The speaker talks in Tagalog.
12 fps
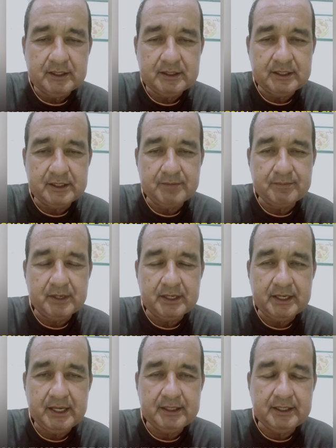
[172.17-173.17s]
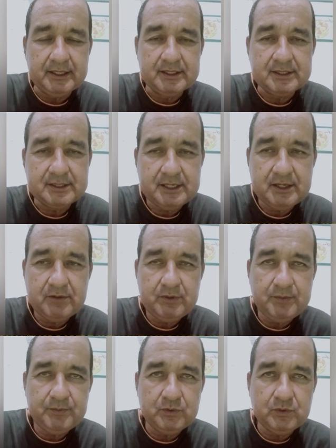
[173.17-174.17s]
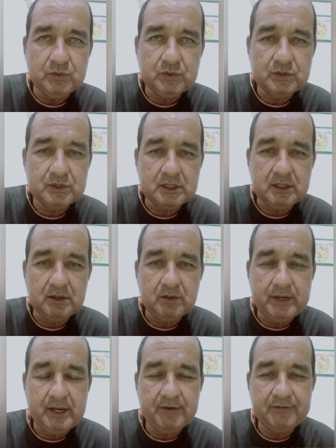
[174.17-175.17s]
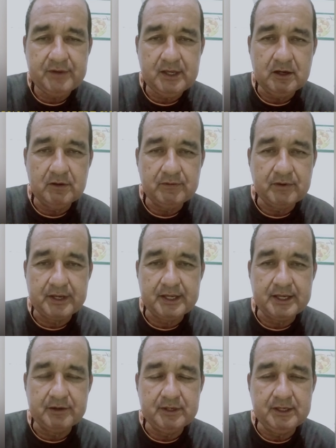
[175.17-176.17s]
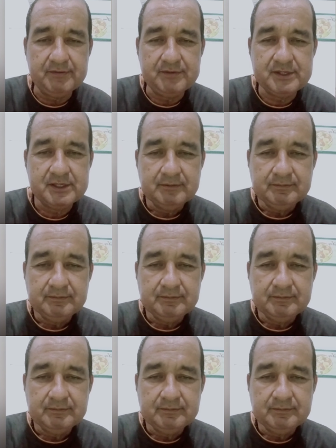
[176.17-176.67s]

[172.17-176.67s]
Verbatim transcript: titimbangan natin say we produce 1 uh, half kilo of oregano leaves